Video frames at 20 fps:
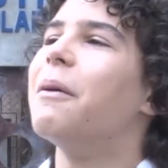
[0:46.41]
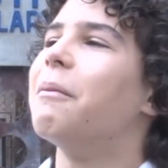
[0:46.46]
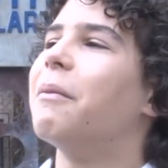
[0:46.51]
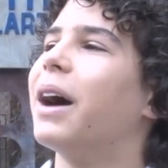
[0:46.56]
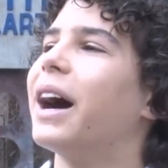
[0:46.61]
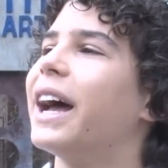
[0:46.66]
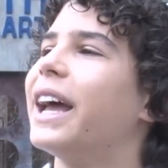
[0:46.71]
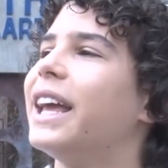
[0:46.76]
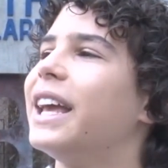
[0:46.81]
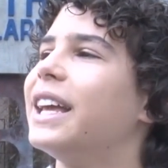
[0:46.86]

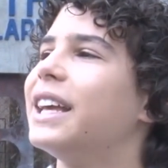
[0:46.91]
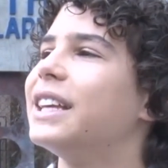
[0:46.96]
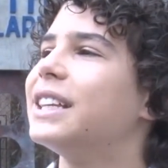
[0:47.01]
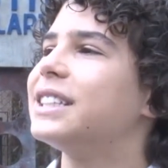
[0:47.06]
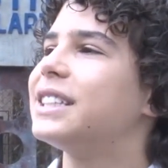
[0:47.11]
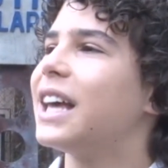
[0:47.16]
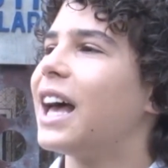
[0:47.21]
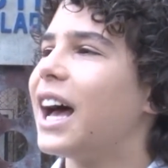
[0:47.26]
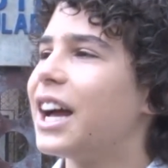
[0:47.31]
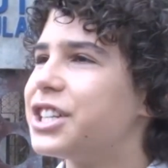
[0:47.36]

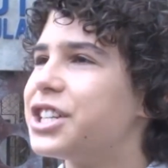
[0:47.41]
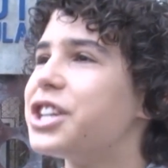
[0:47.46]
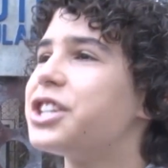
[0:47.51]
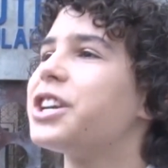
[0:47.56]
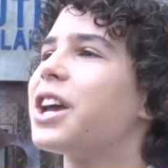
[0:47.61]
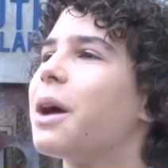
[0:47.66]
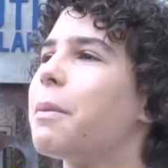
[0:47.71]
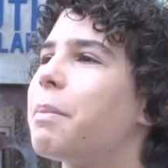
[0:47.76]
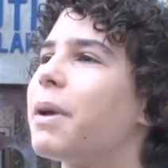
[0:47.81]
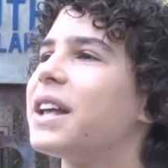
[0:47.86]
mas a
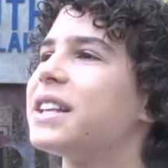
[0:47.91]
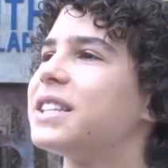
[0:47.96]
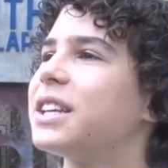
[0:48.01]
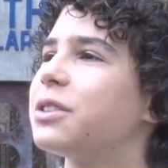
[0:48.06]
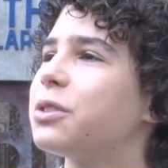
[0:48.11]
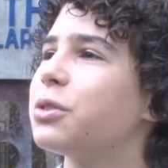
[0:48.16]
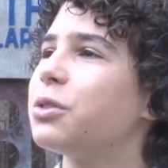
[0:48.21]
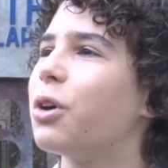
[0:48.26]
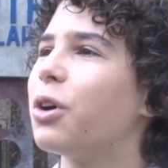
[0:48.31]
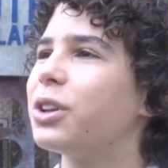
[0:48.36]
gente
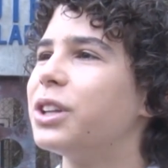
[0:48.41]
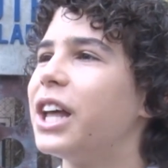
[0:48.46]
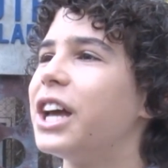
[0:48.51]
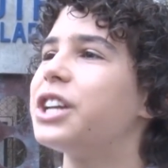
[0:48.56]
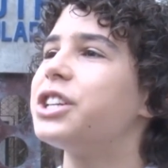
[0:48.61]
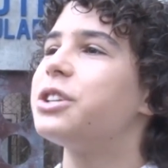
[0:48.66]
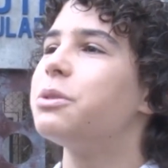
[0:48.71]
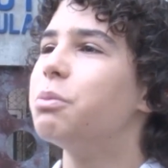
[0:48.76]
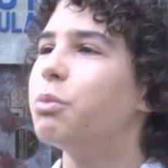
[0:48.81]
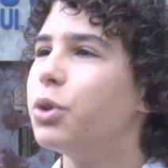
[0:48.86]
representa o
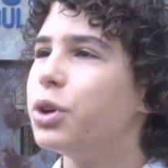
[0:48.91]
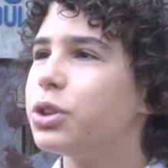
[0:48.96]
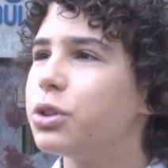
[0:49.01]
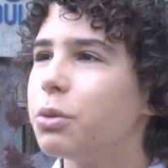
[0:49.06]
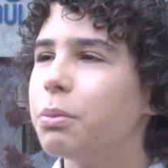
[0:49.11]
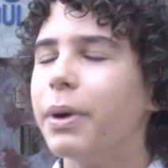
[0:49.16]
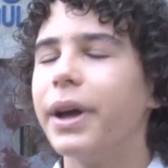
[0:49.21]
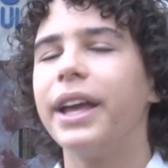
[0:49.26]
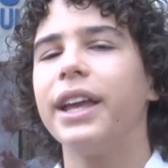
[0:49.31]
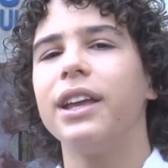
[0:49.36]
Nordeste
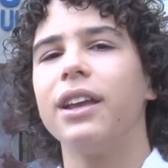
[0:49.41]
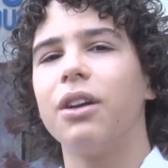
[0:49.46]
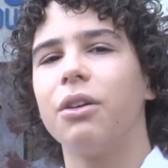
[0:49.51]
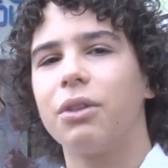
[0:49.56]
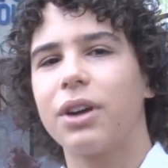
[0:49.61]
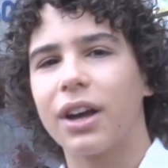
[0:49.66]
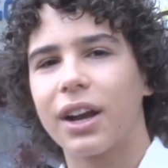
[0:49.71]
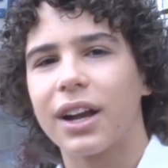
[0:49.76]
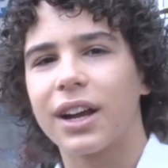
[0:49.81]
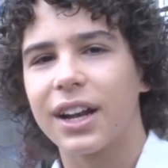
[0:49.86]
muito bem. Eu
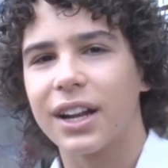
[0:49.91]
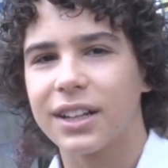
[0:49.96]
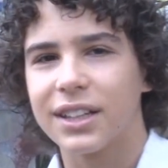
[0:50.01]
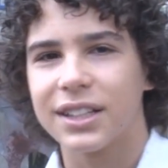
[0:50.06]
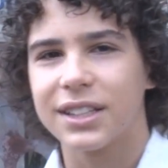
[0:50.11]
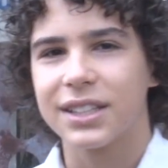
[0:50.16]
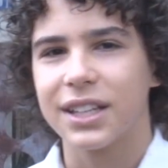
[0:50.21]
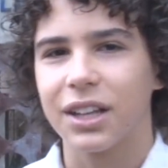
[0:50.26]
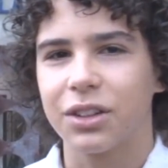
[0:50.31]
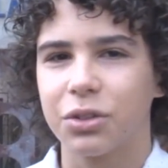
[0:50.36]
quero
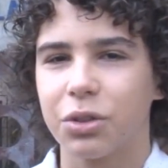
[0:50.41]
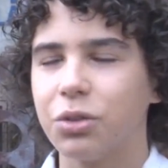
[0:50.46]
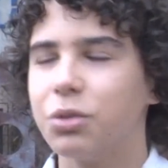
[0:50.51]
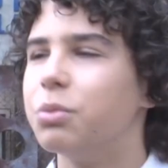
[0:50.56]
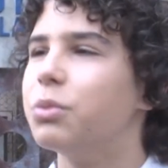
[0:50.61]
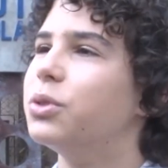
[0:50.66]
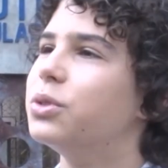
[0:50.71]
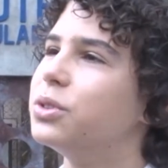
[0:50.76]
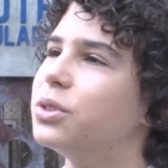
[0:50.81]
agradecer a todo mundo.